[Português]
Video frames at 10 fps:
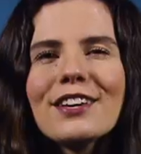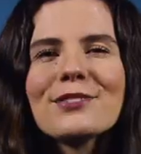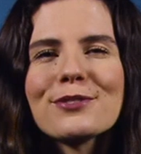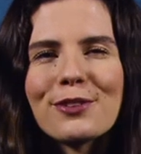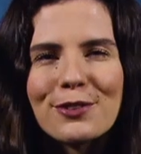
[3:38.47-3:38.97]

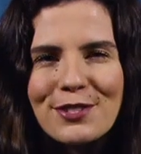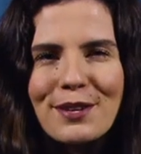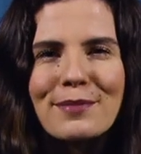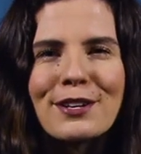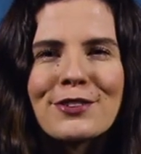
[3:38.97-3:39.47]
e os Los
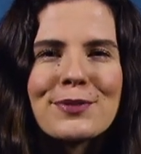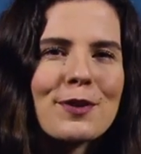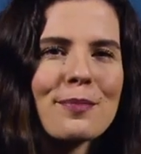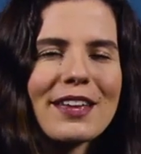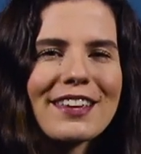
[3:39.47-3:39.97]
Hermanos
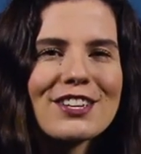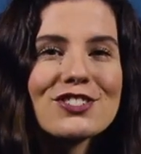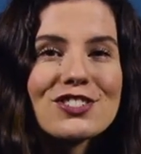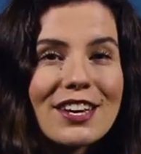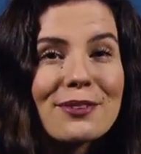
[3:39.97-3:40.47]
prometem
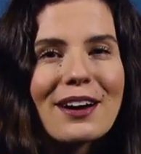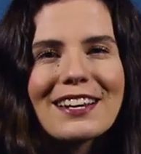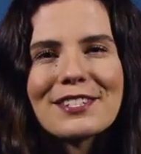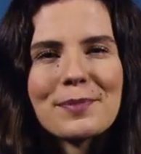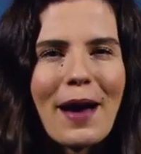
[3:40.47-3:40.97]
encher o
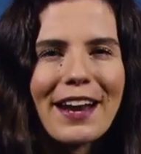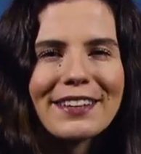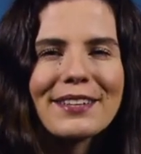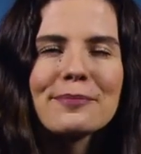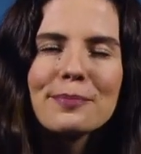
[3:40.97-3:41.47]
Allianz
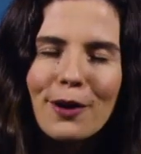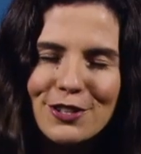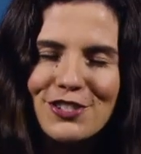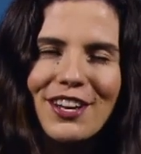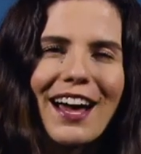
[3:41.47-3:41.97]
Parque.
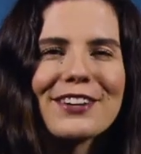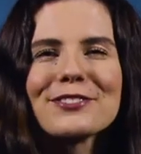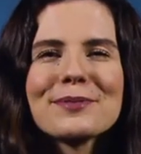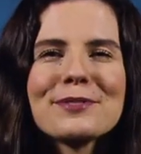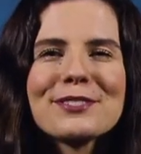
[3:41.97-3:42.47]
Pode chegar
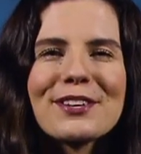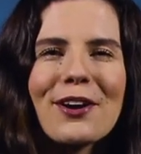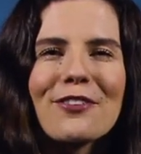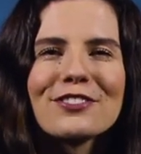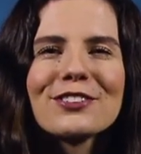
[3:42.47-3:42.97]

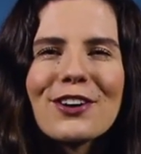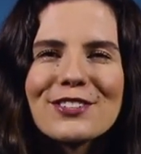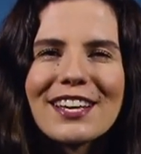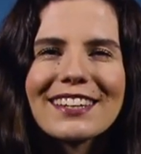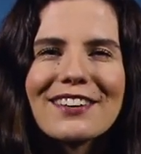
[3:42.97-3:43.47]
2019.
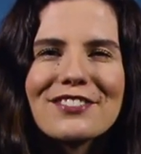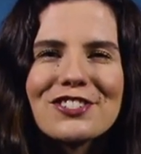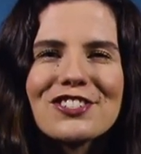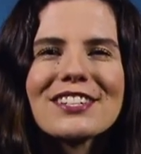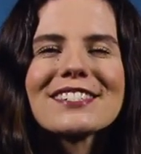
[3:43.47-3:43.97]
Nós aqui da
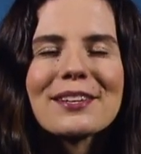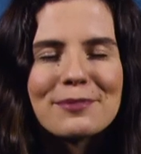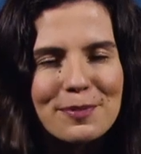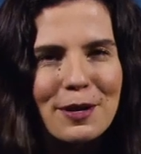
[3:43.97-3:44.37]
Vejinha estamos